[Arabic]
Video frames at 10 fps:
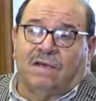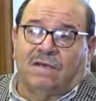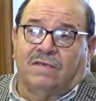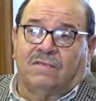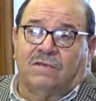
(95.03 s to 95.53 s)

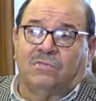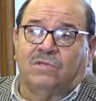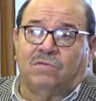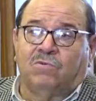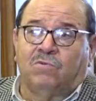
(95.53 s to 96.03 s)

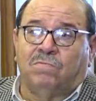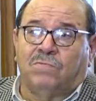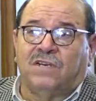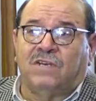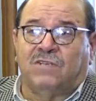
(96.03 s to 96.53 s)
يستوجب
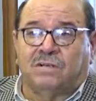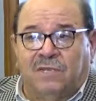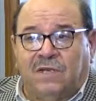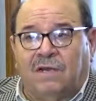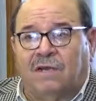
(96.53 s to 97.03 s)
منا
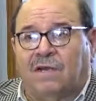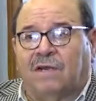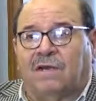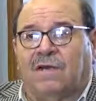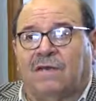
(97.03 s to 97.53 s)
جميعا
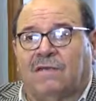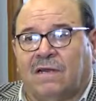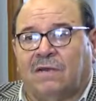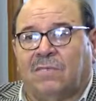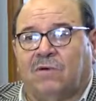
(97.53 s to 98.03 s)
أن
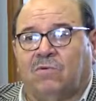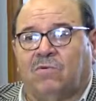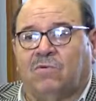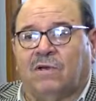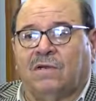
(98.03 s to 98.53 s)
نحترمه
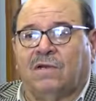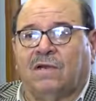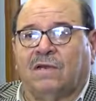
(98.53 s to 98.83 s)
وأن